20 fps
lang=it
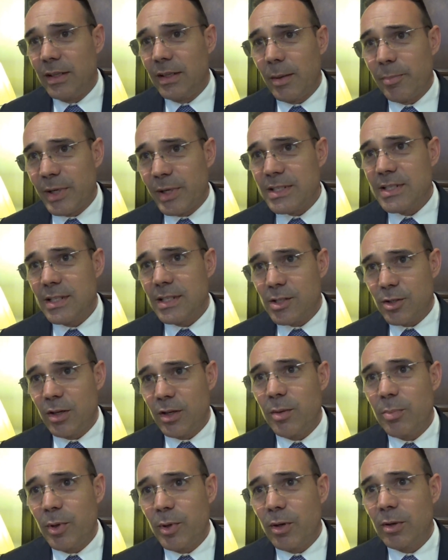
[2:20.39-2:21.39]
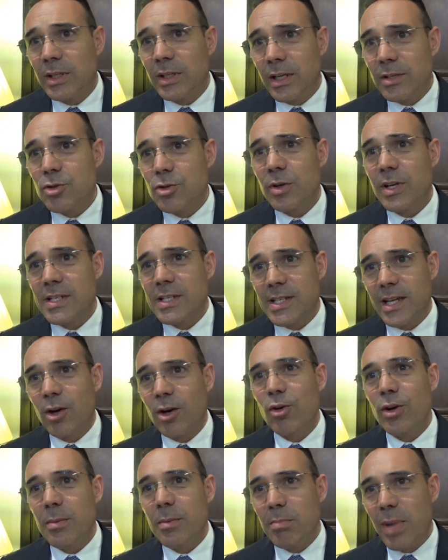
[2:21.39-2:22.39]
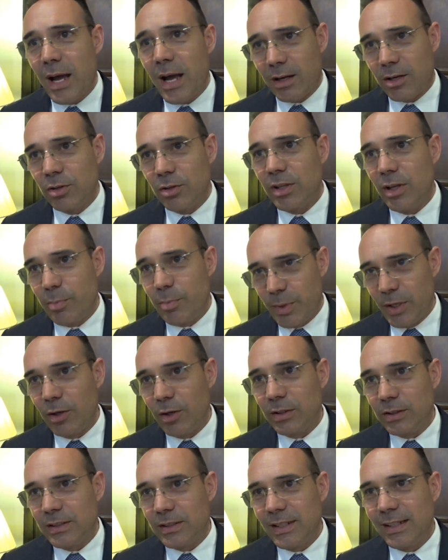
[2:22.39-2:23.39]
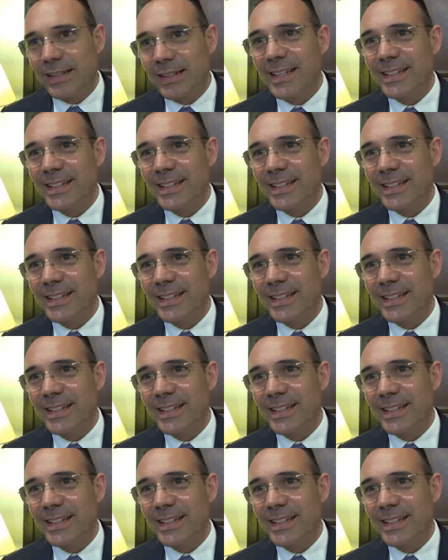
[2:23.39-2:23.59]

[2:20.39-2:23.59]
La prestazione di pilotaggio inizia con l'imbarco del pilota,